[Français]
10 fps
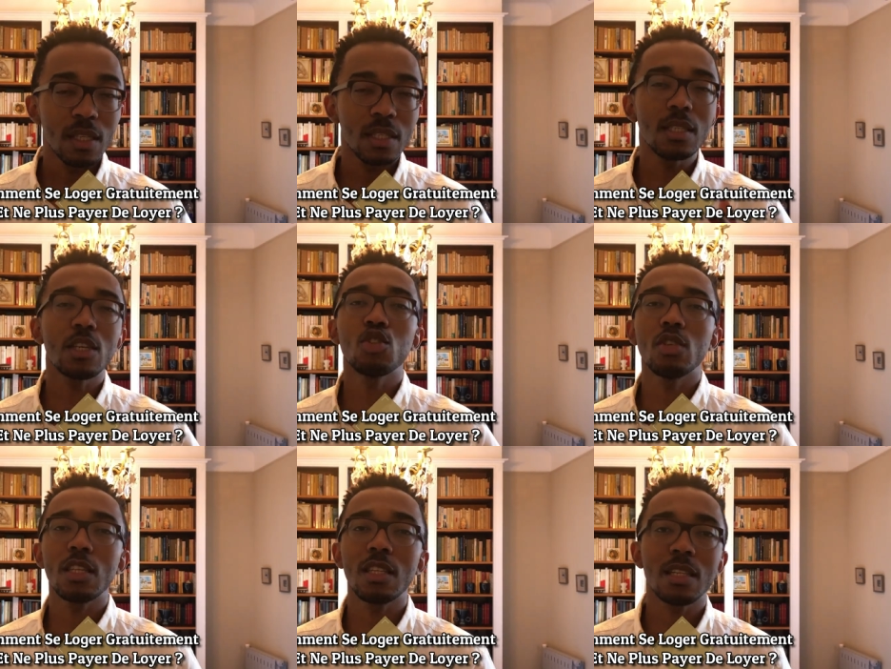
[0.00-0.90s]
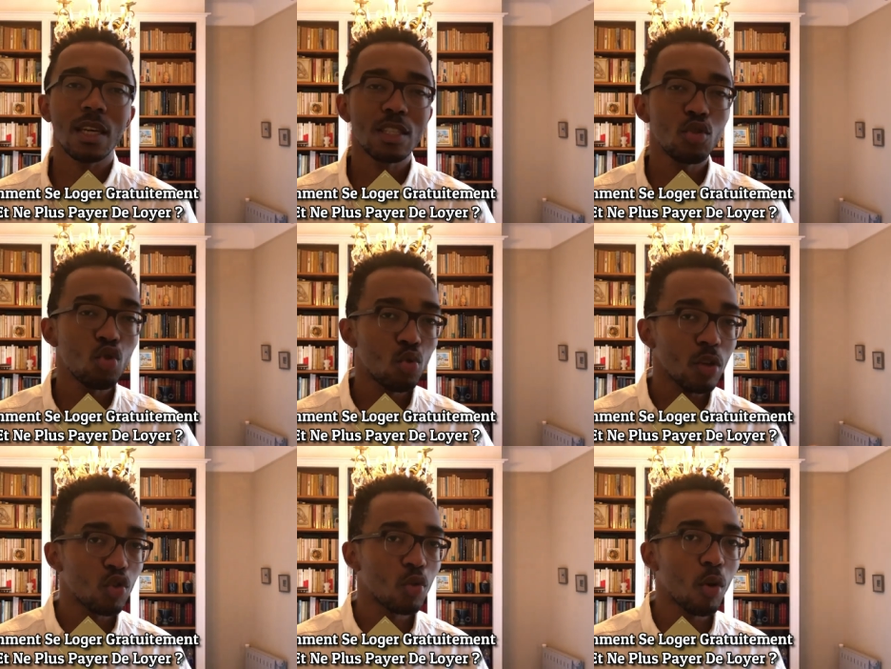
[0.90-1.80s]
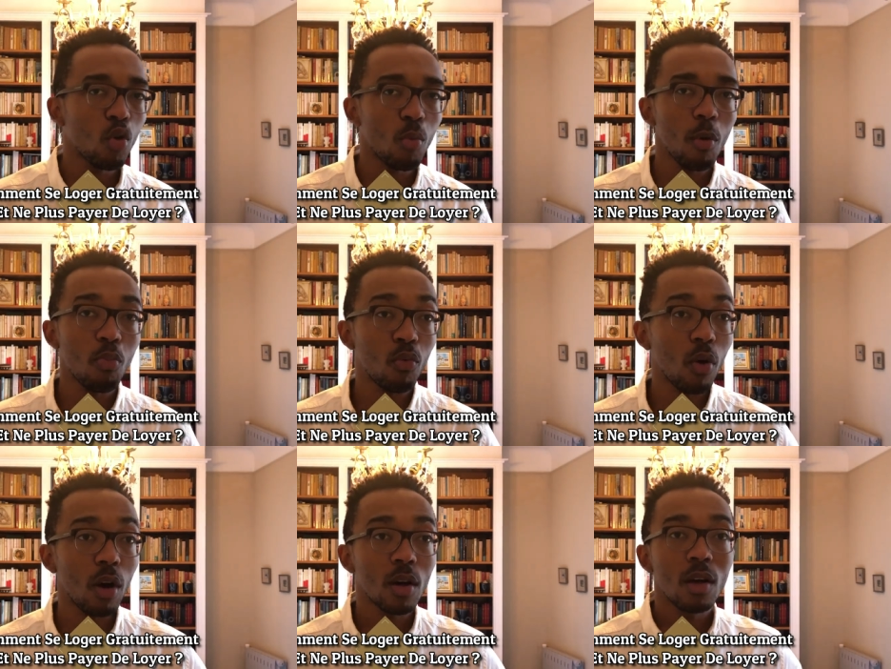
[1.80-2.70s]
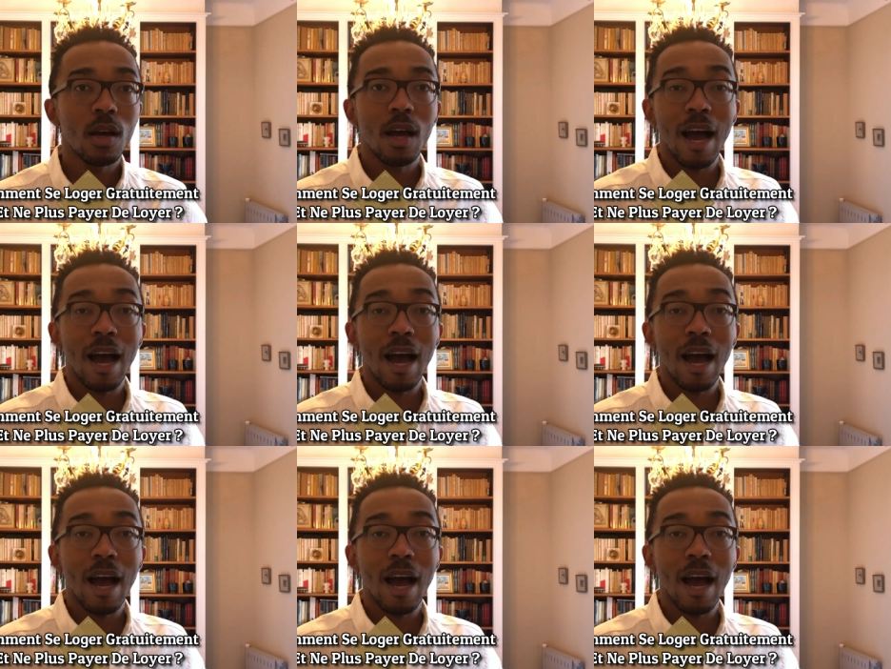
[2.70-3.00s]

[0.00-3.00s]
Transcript: Si c'est un sujet qui t'intéresse, si tu souhaites justement comment pouvoir